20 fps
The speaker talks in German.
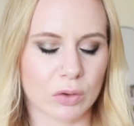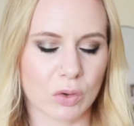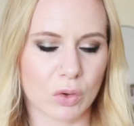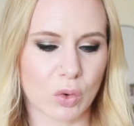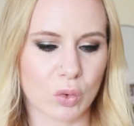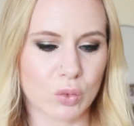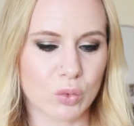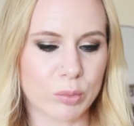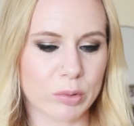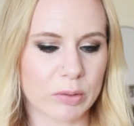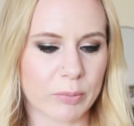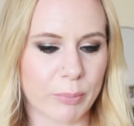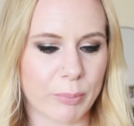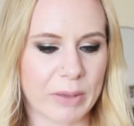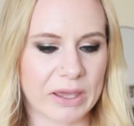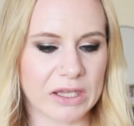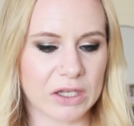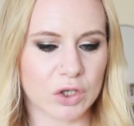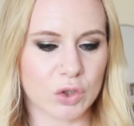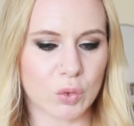Coop?
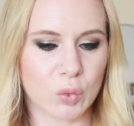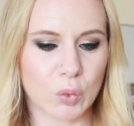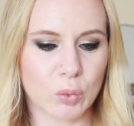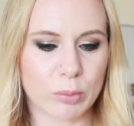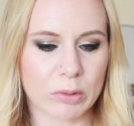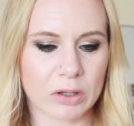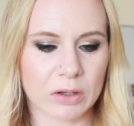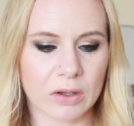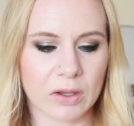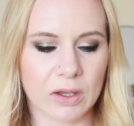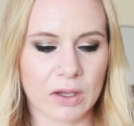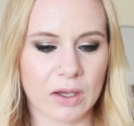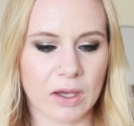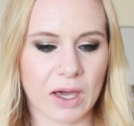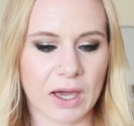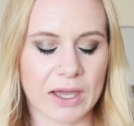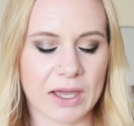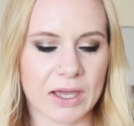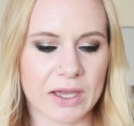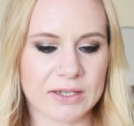Make Coop?
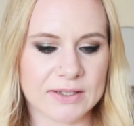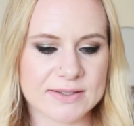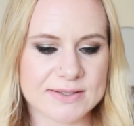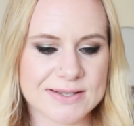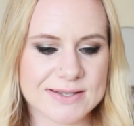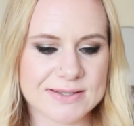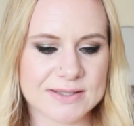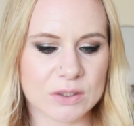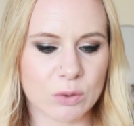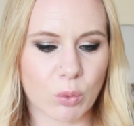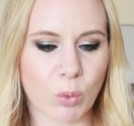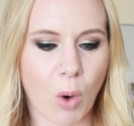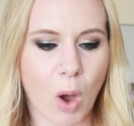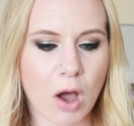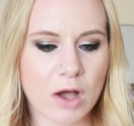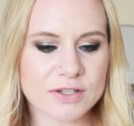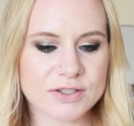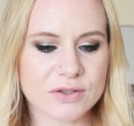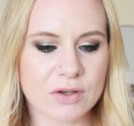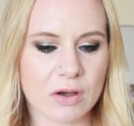Äh, das ist die
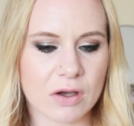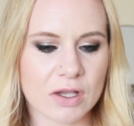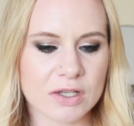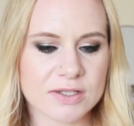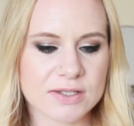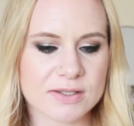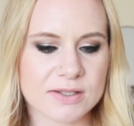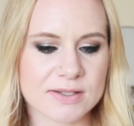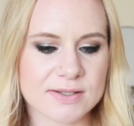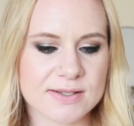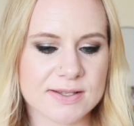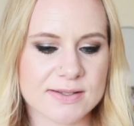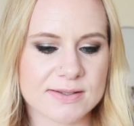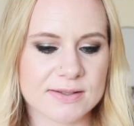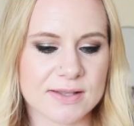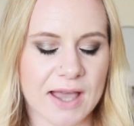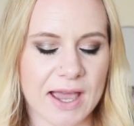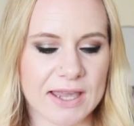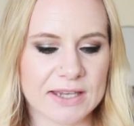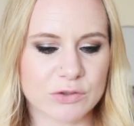Raw Sauce. Das ist
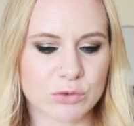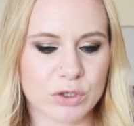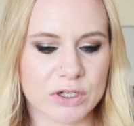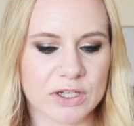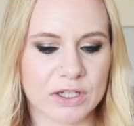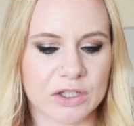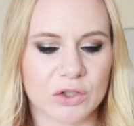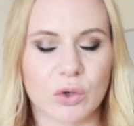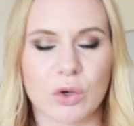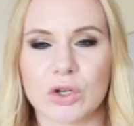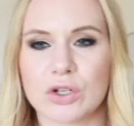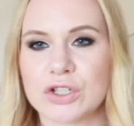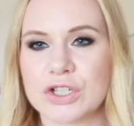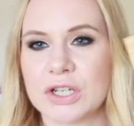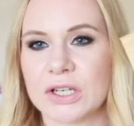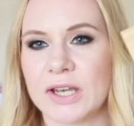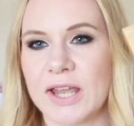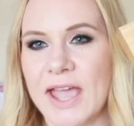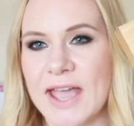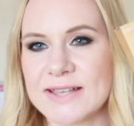ein Hydrating
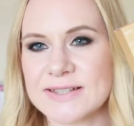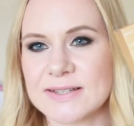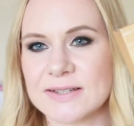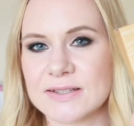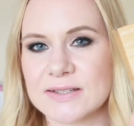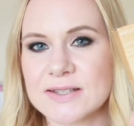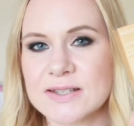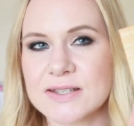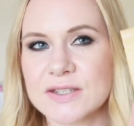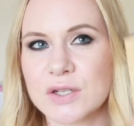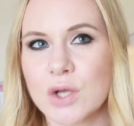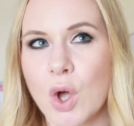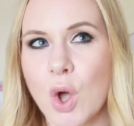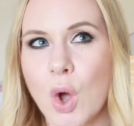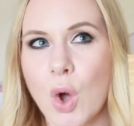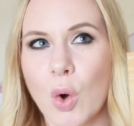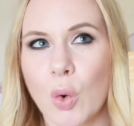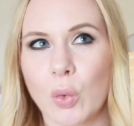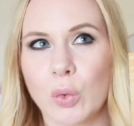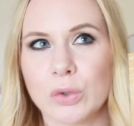Nourishing Essence.
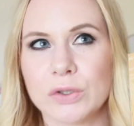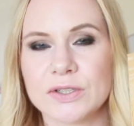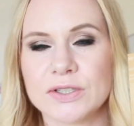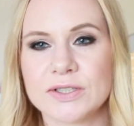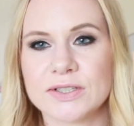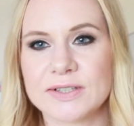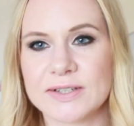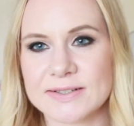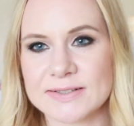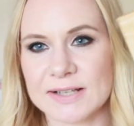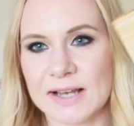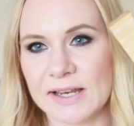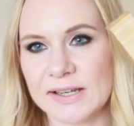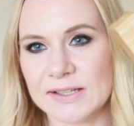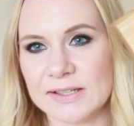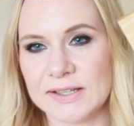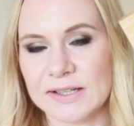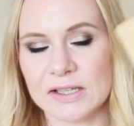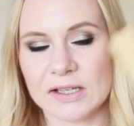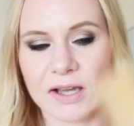Und das
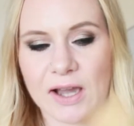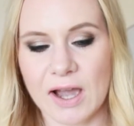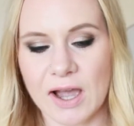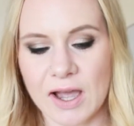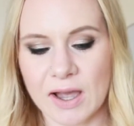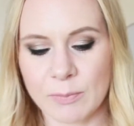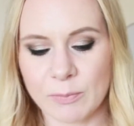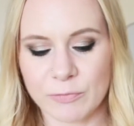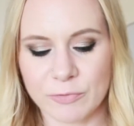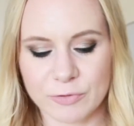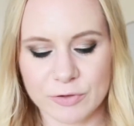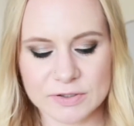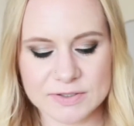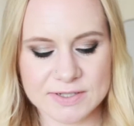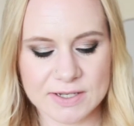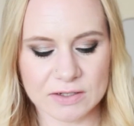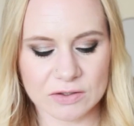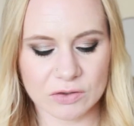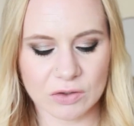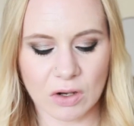kleine Ding kam
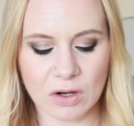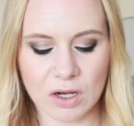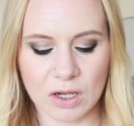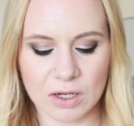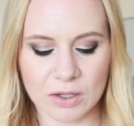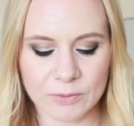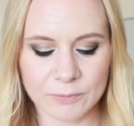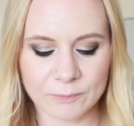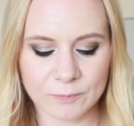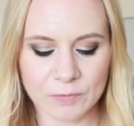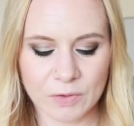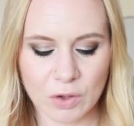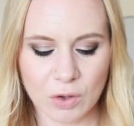14 Dollar.